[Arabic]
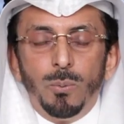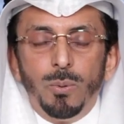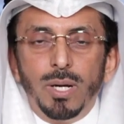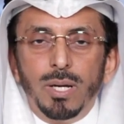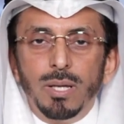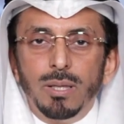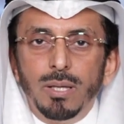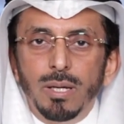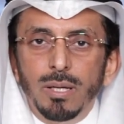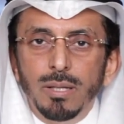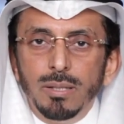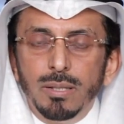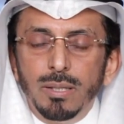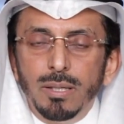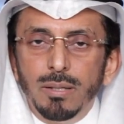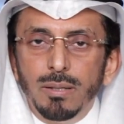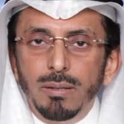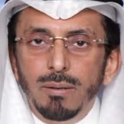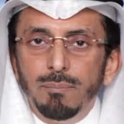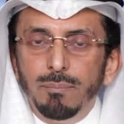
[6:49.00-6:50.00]
وكذلك
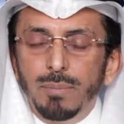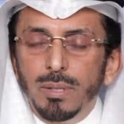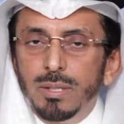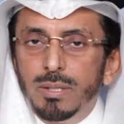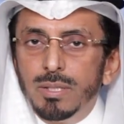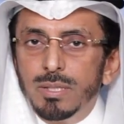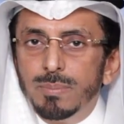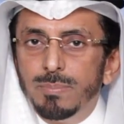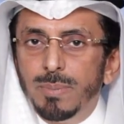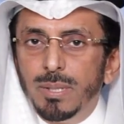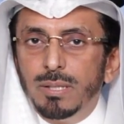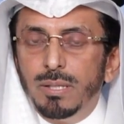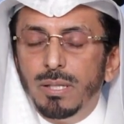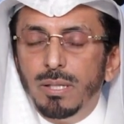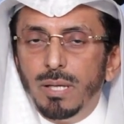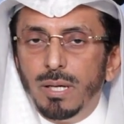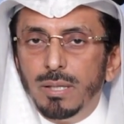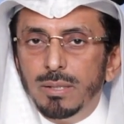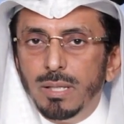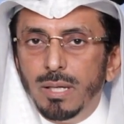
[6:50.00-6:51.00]
بالنسبة
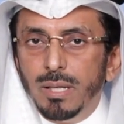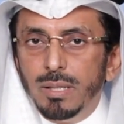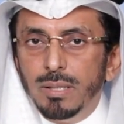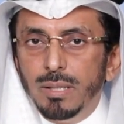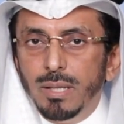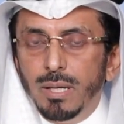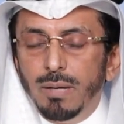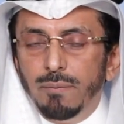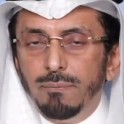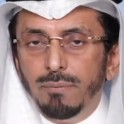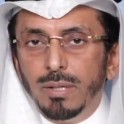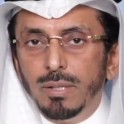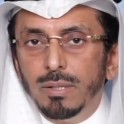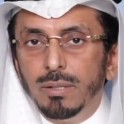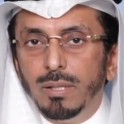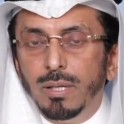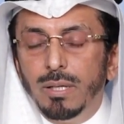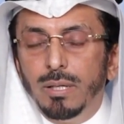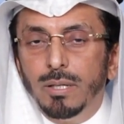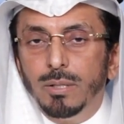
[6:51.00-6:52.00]
لأدائها
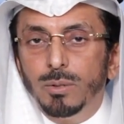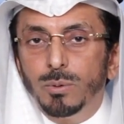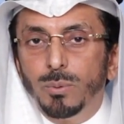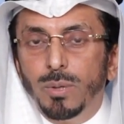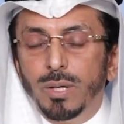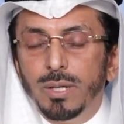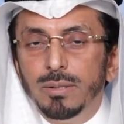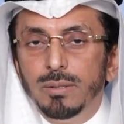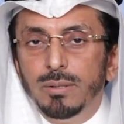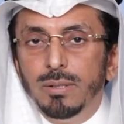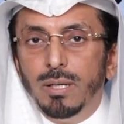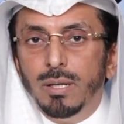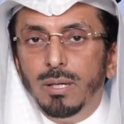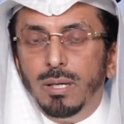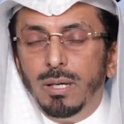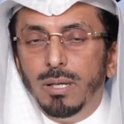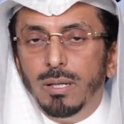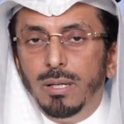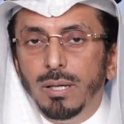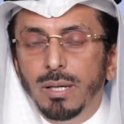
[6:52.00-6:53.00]
فإنها تؤدى
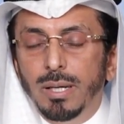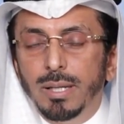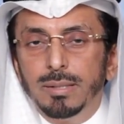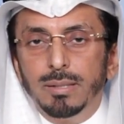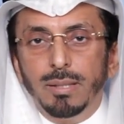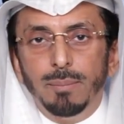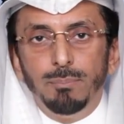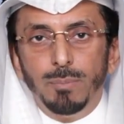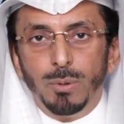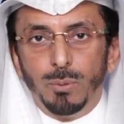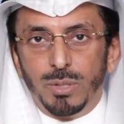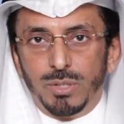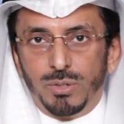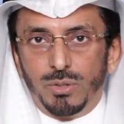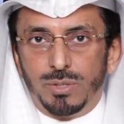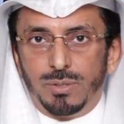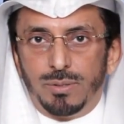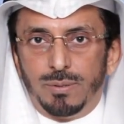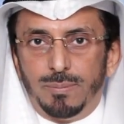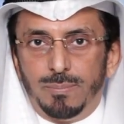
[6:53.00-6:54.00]
على أتم
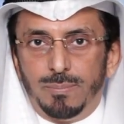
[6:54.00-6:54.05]
وجه